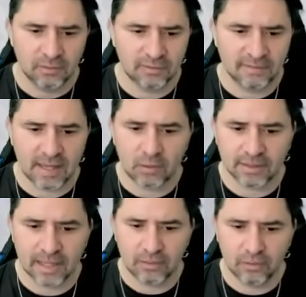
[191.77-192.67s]
Se han
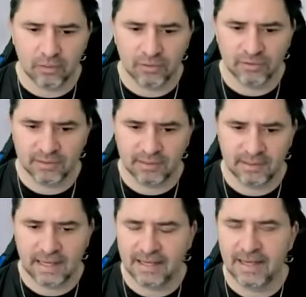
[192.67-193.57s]
cortado los,
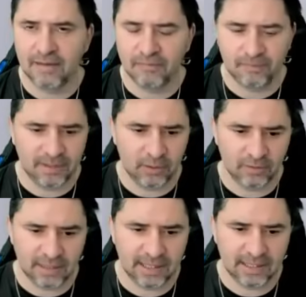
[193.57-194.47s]
las líneas de
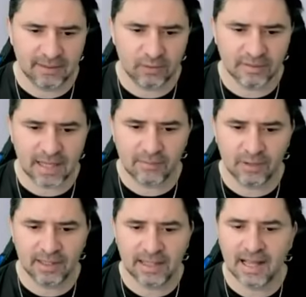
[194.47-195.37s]
los trenes, los
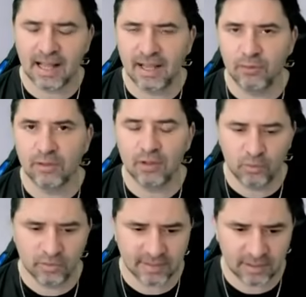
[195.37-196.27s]
árboles que han caído en
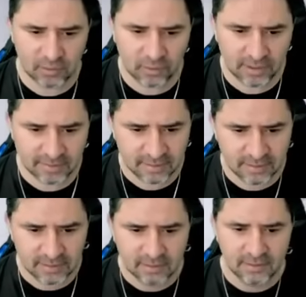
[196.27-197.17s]
algunos sectores,
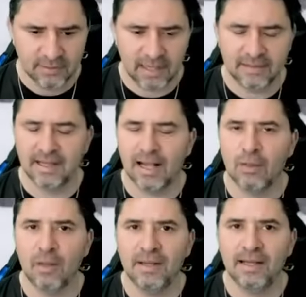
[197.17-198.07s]
han
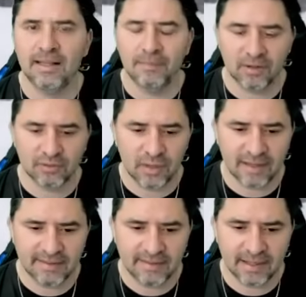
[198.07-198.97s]
dejado a miles de
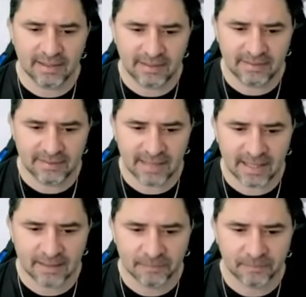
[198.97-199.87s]
personas sin
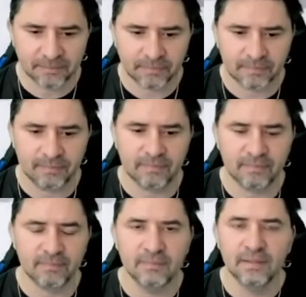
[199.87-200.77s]
electricidad.
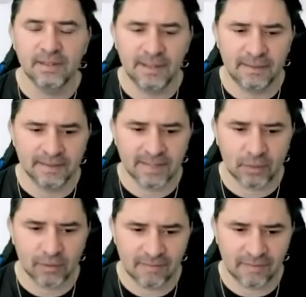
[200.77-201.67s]
En el
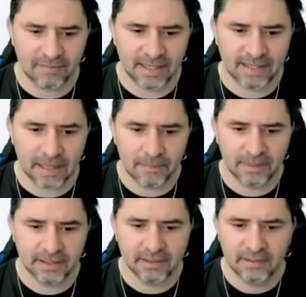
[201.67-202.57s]
estado de Baviera
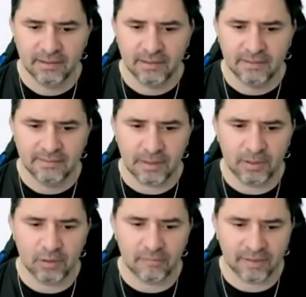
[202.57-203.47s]
también se han
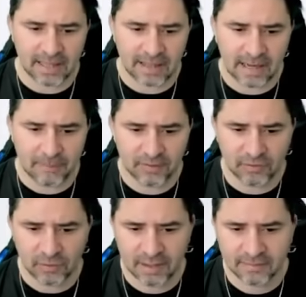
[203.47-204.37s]
visto afectadas las
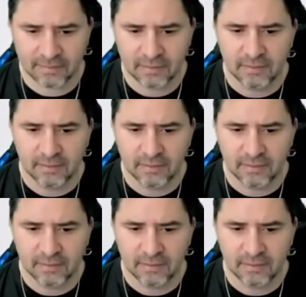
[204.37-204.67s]
personas.